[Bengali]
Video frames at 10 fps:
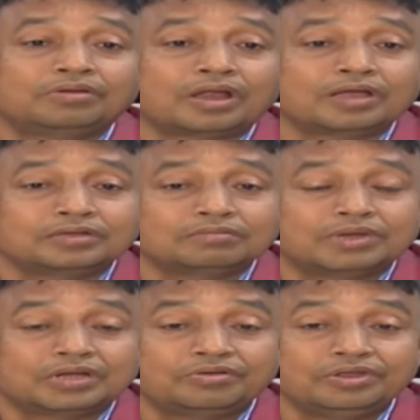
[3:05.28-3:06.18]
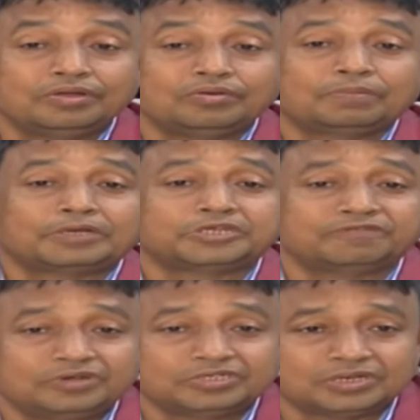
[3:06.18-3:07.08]
ড্রাঙ্ক মানে ড্রিঙ্ক করে বাসায়
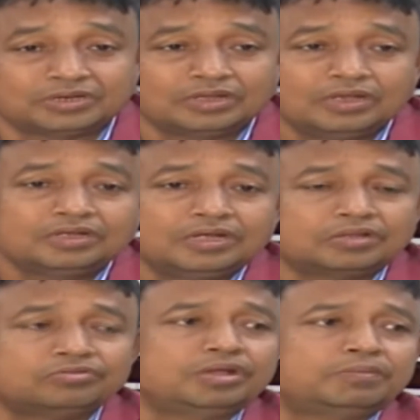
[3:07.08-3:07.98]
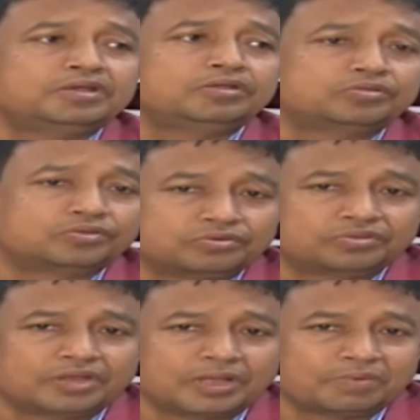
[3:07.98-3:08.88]
ফিরছেন এটা যদি আমরা নিয়ন্ত্রণ
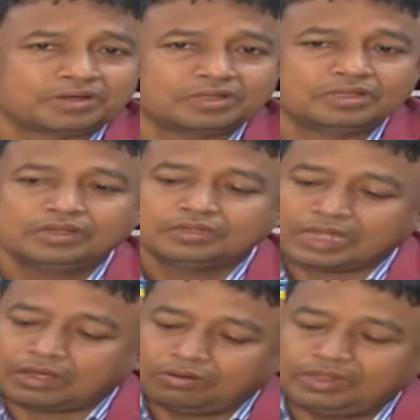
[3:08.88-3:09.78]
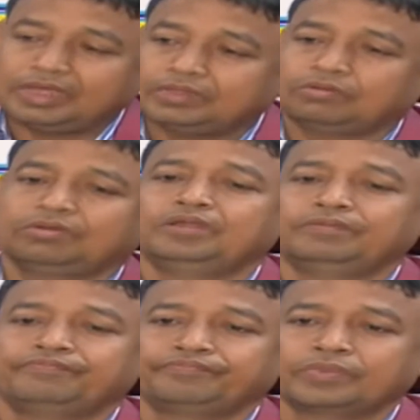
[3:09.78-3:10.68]
করতে না পারি তাহলে এ ধরনের
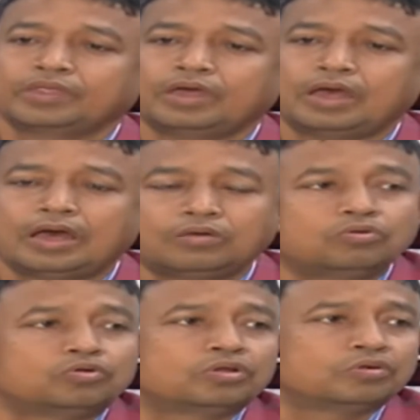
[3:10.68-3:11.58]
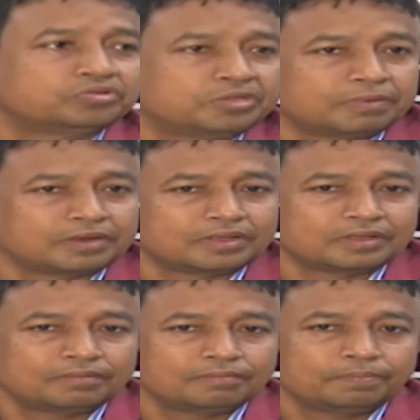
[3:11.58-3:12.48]
আরও ঘটনা ঘটতে পারে
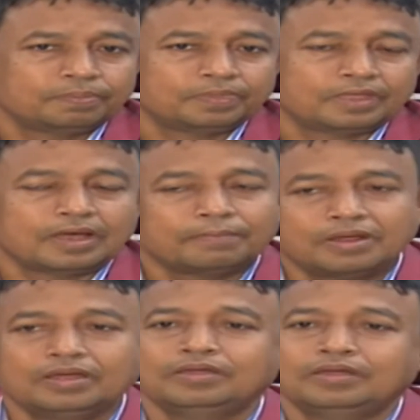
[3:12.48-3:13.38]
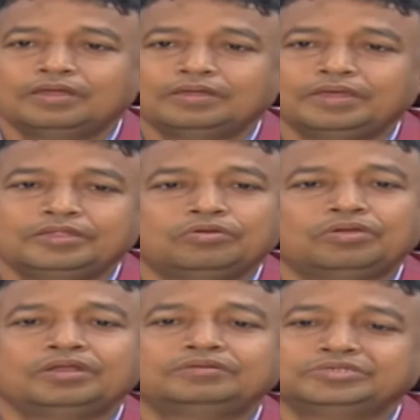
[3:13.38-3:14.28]
আমরা এ
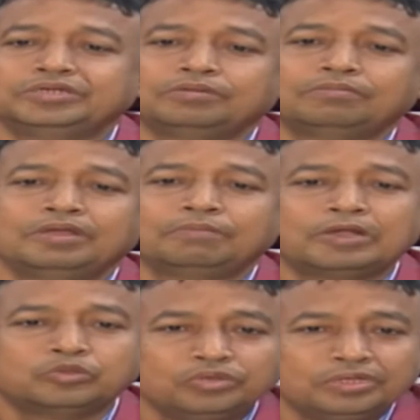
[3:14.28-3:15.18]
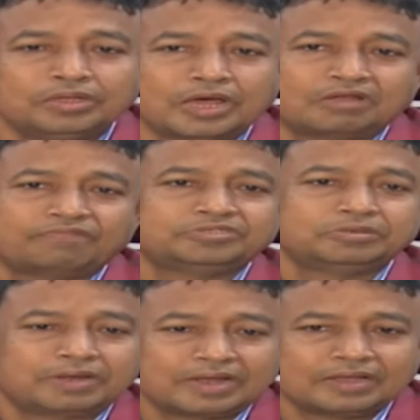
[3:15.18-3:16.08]
ধরনের যে মাধুরী আরাফা যে
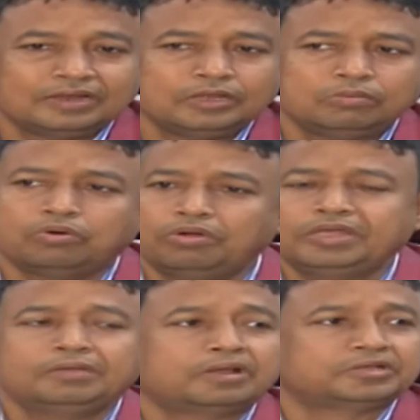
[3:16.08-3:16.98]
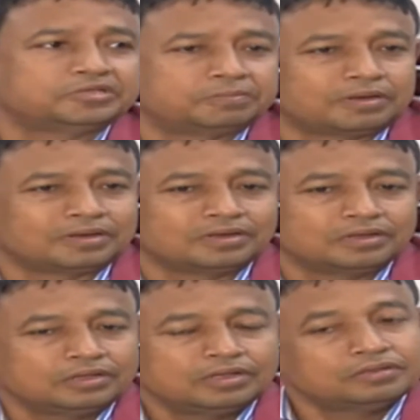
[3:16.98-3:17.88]
মারা গেলেন অনেকেই মারা যেতে পারে
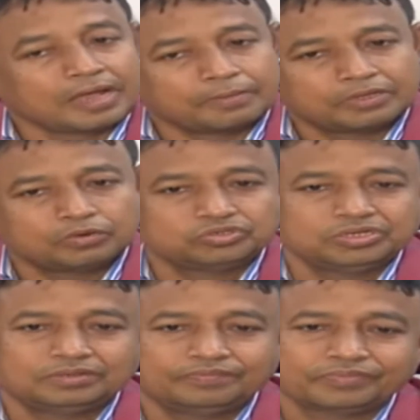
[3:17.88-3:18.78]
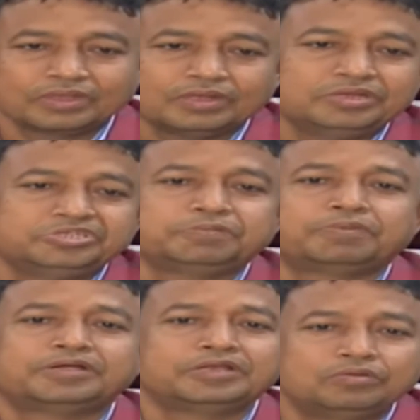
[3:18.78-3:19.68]
তাই আমাদের উচিত ডিজে
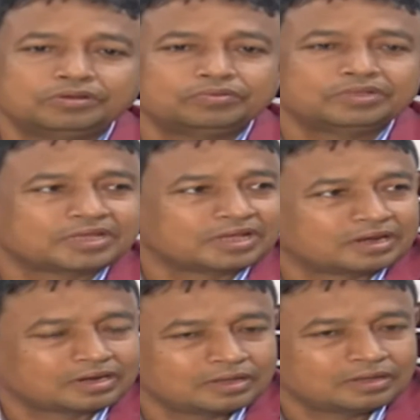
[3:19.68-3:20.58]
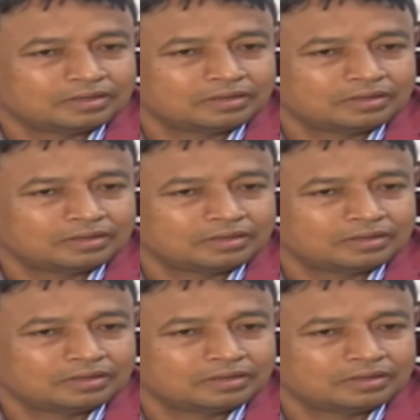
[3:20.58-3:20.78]
পার্টিগুলির প্রতি খেয়াল রাখা